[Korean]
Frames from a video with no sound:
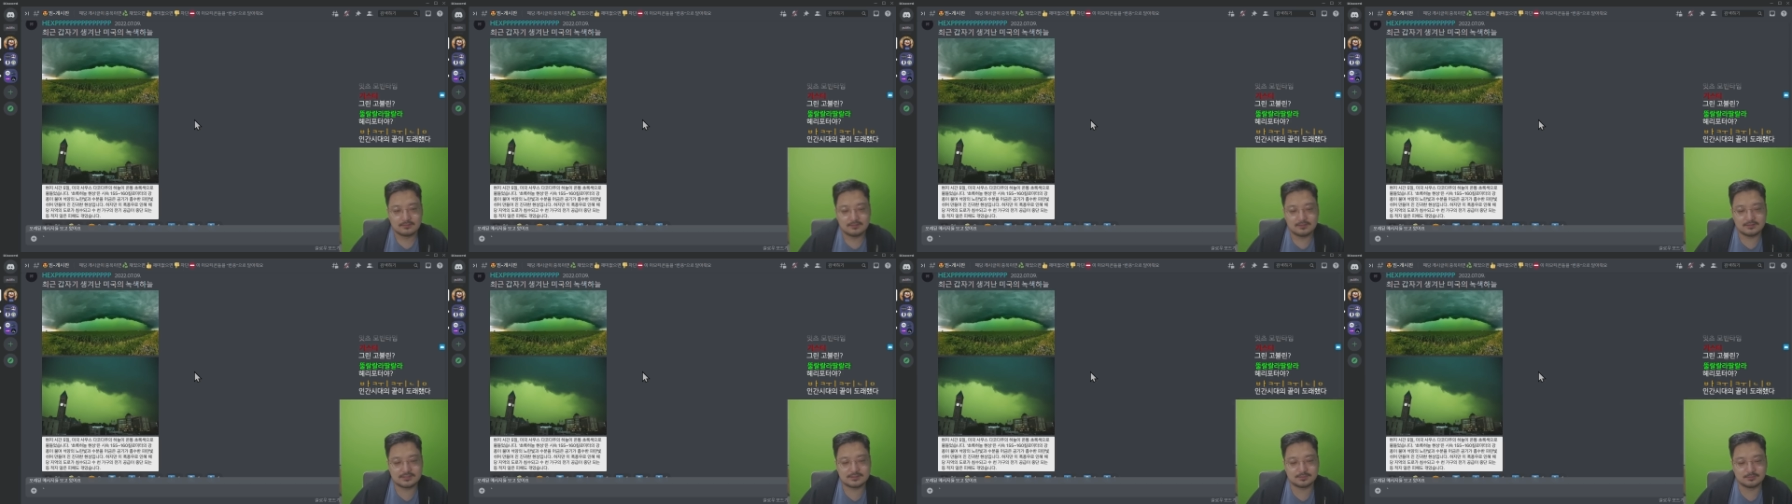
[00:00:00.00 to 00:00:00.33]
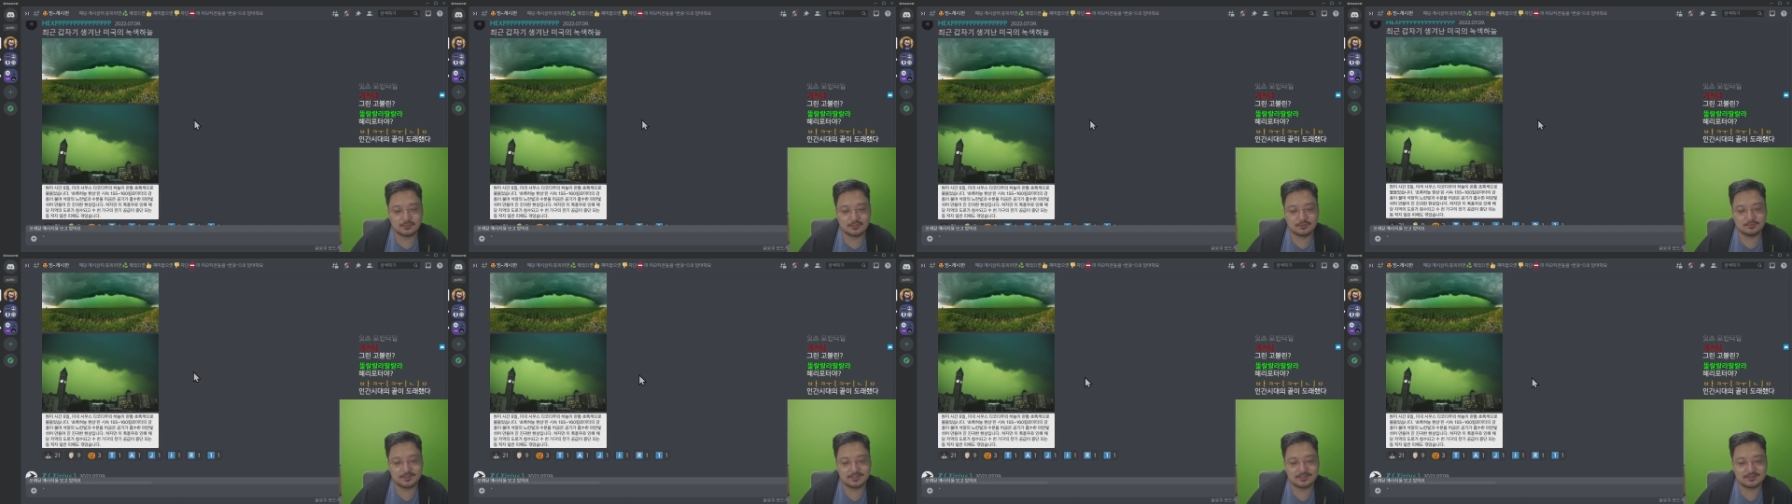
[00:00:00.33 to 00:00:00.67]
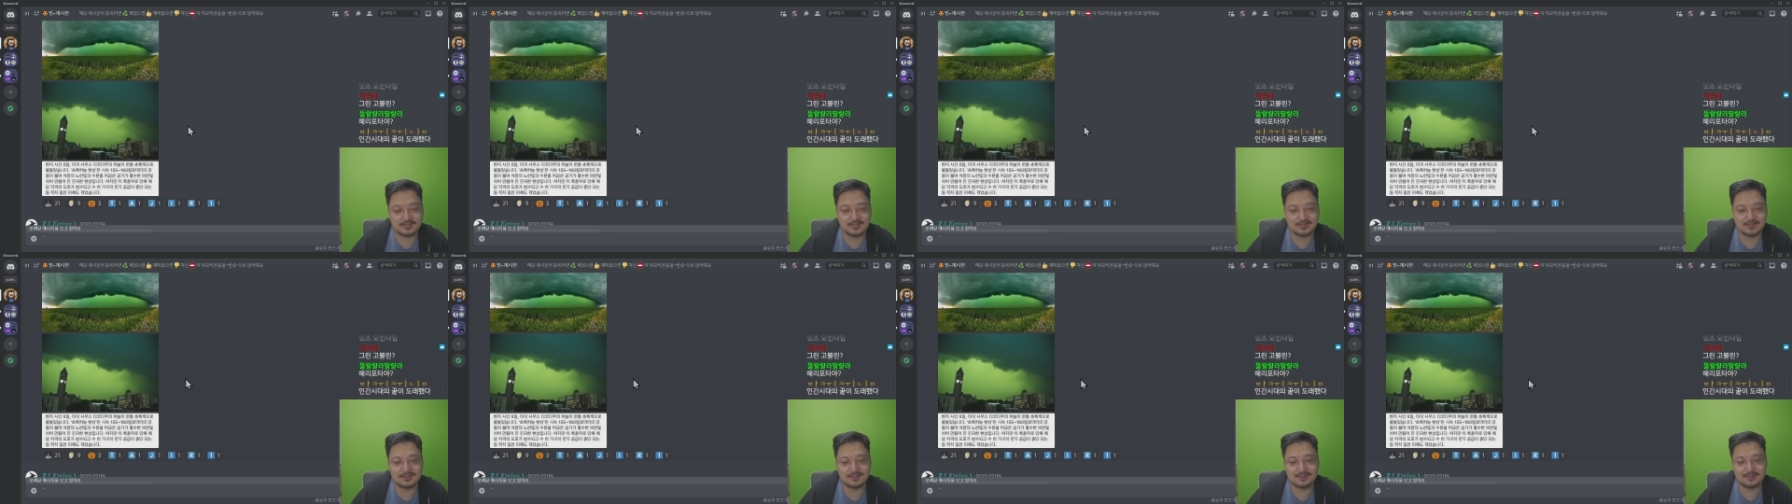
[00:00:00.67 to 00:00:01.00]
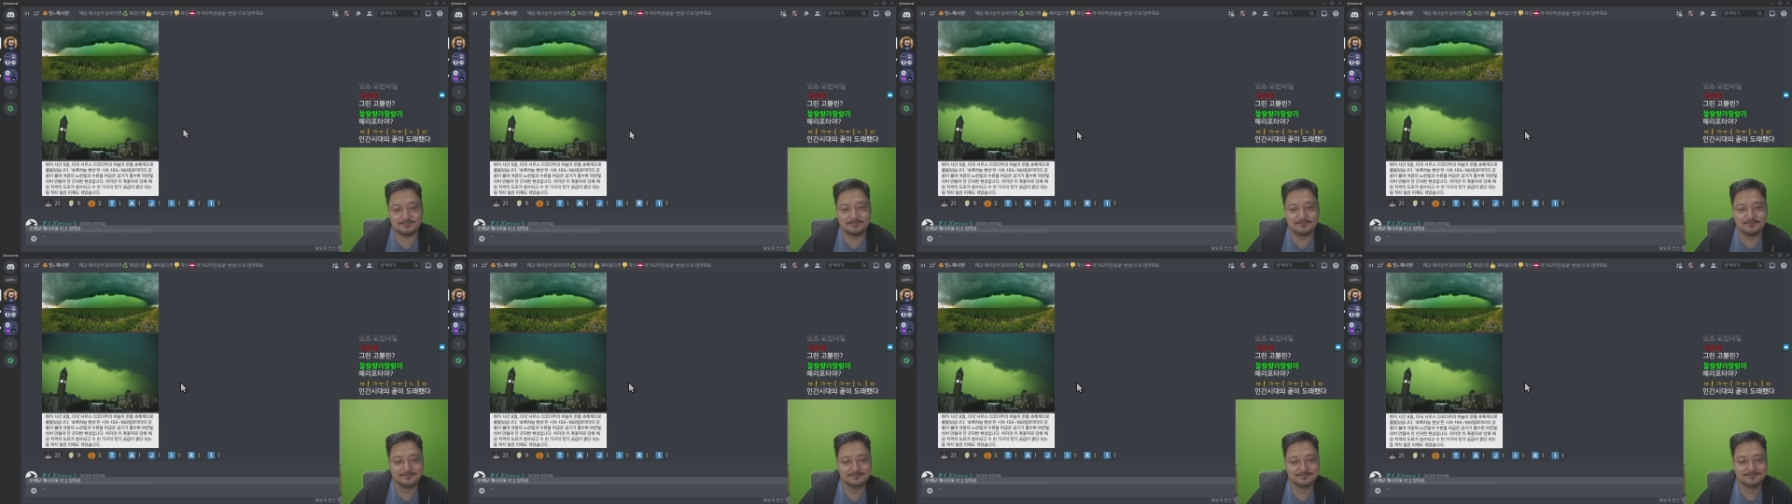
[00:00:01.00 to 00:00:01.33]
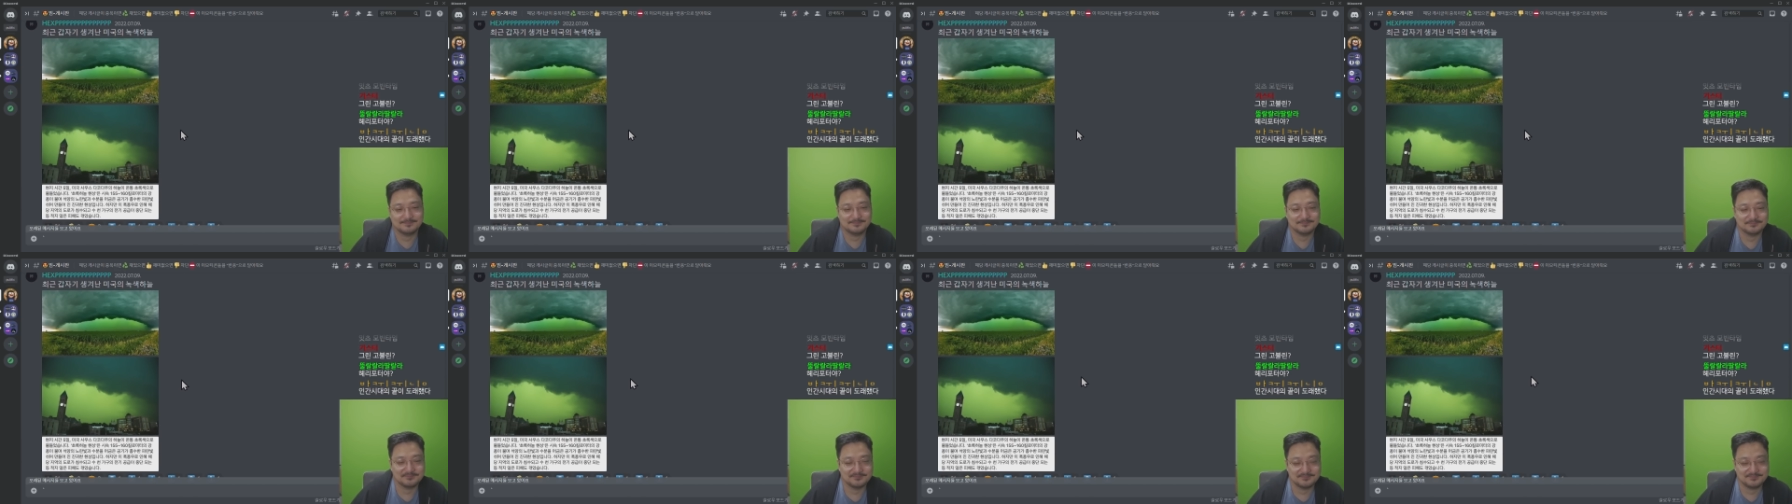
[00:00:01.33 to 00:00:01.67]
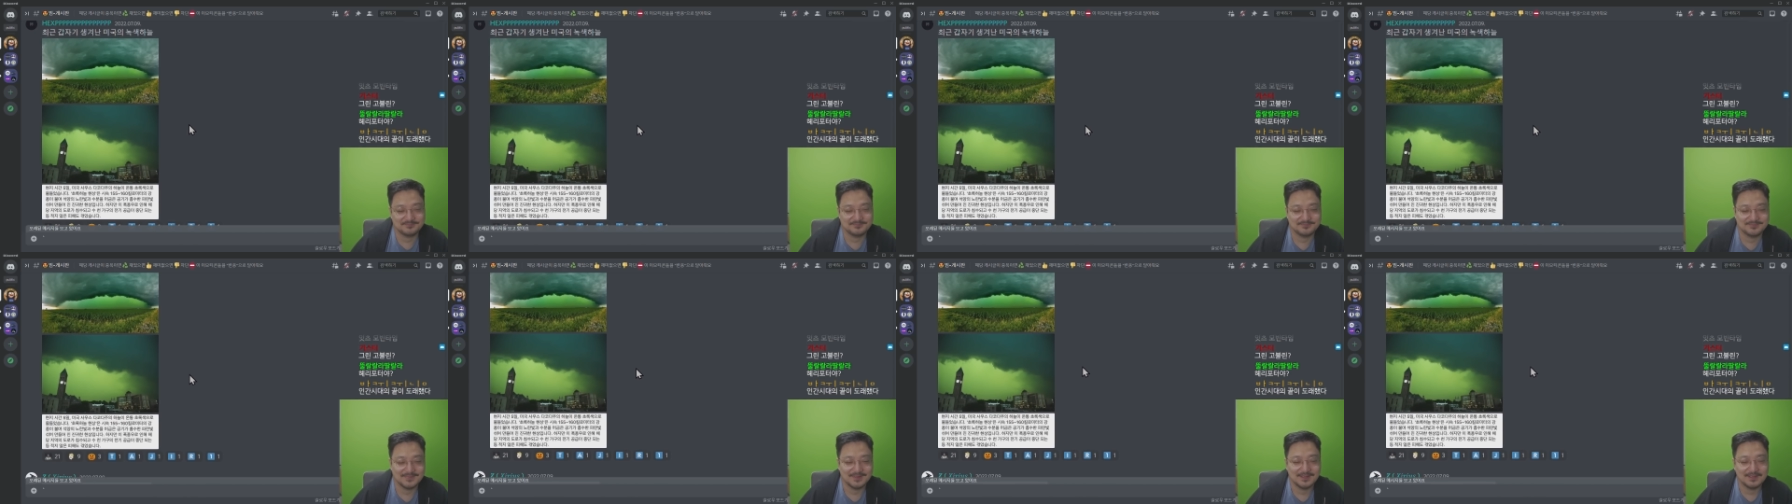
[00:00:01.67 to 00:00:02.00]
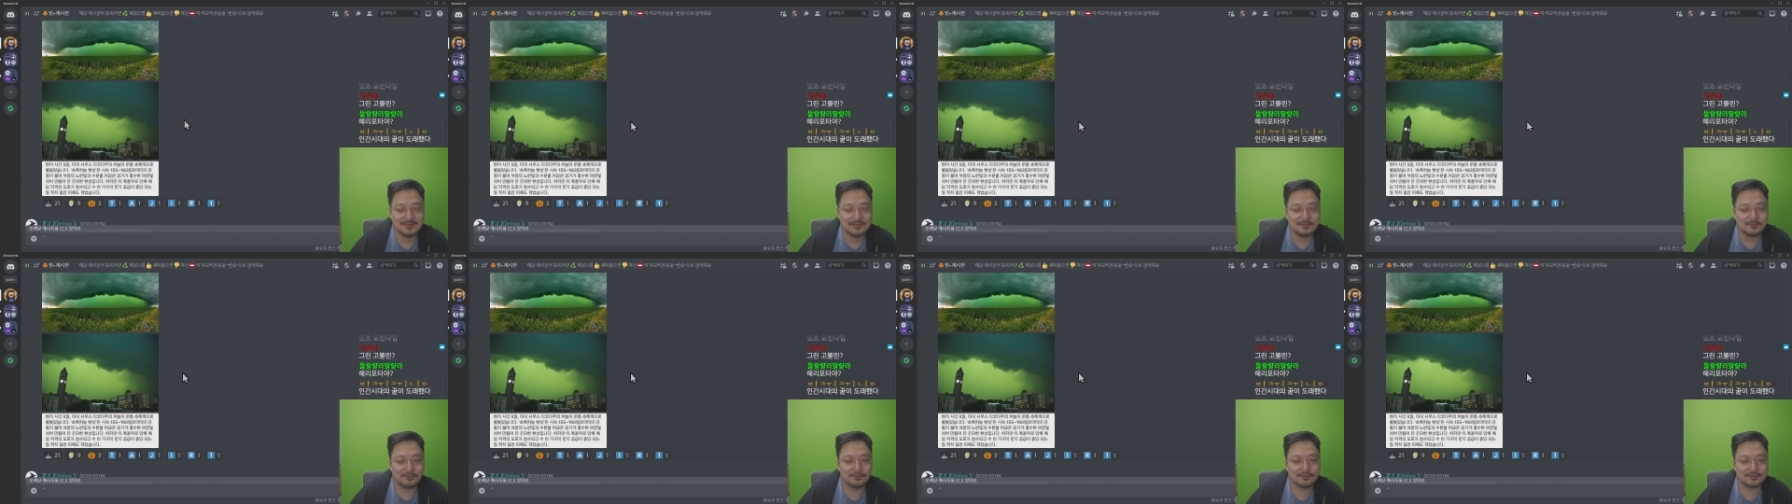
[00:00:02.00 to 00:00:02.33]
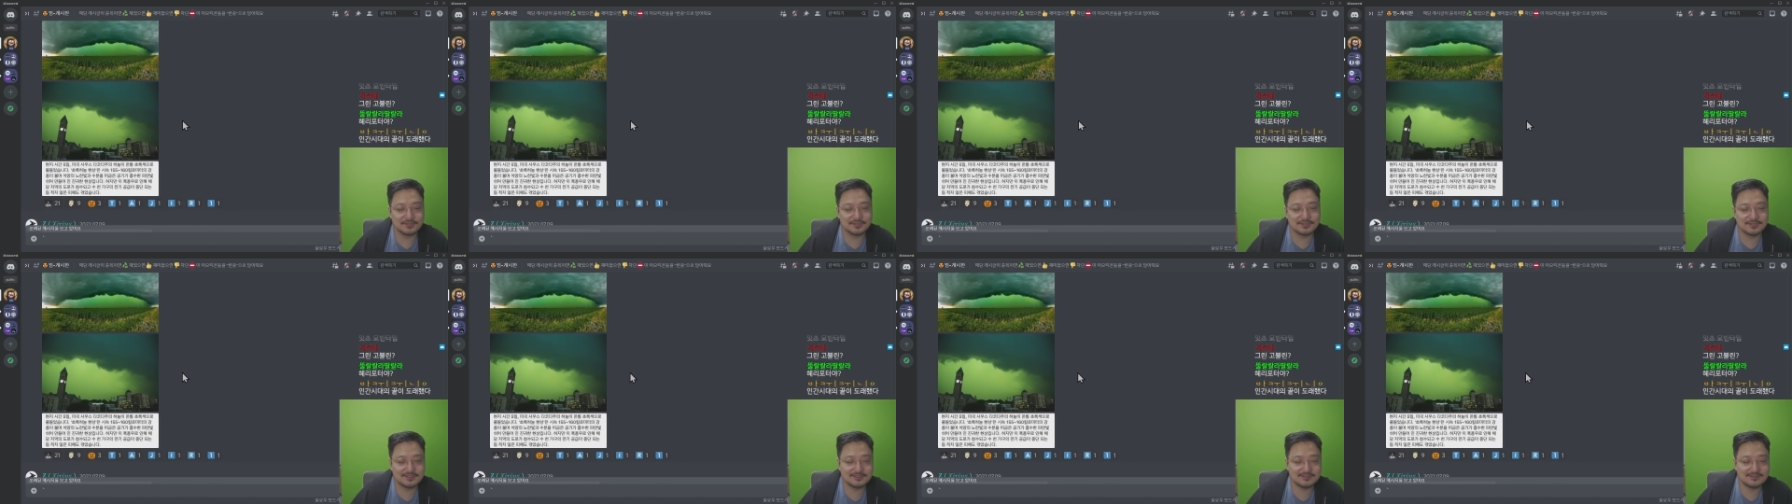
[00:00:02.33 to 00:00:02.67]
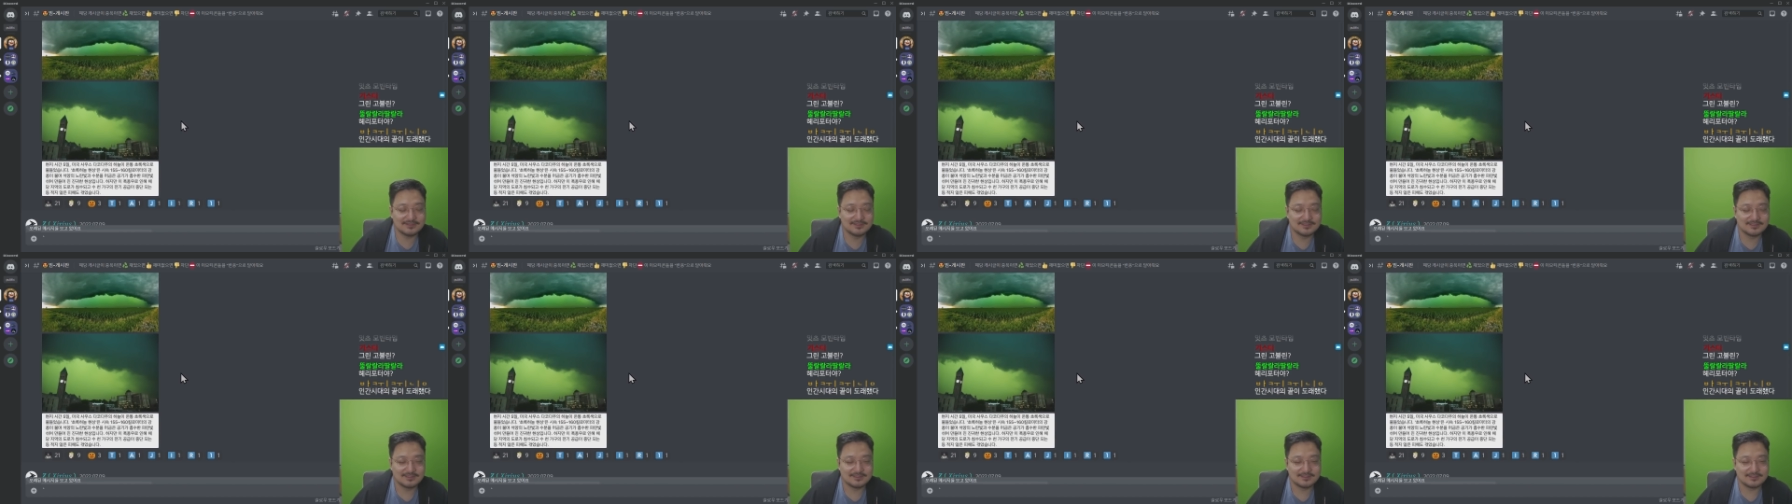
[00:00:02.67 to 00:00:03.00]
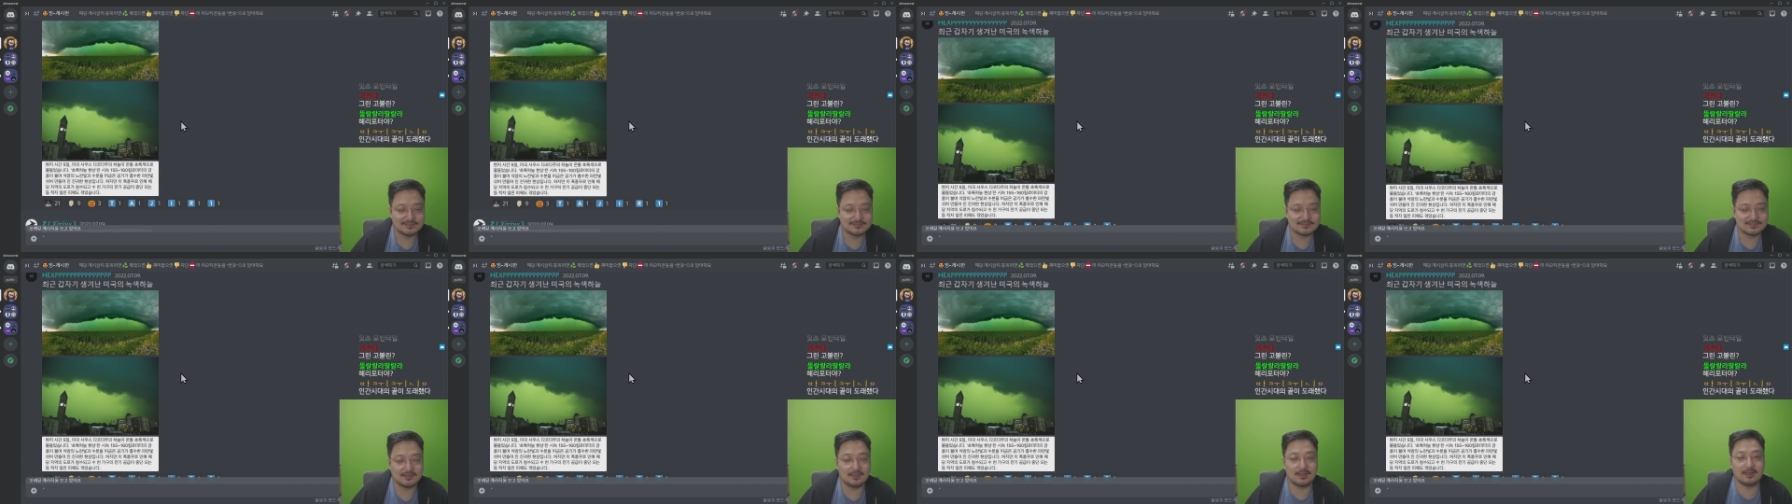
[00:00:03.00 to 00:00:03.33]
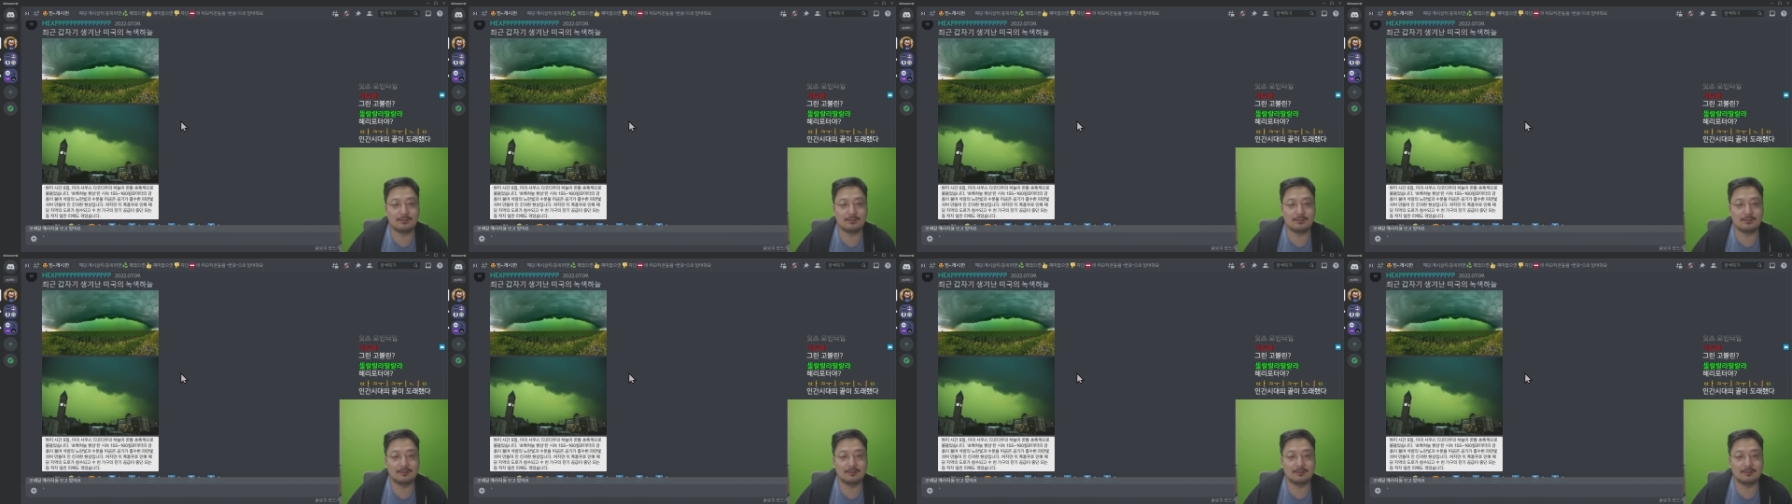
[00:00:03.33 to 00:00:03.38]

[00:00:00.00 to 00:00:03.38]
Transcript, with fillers: It's mobbing time. 혹은 이제 아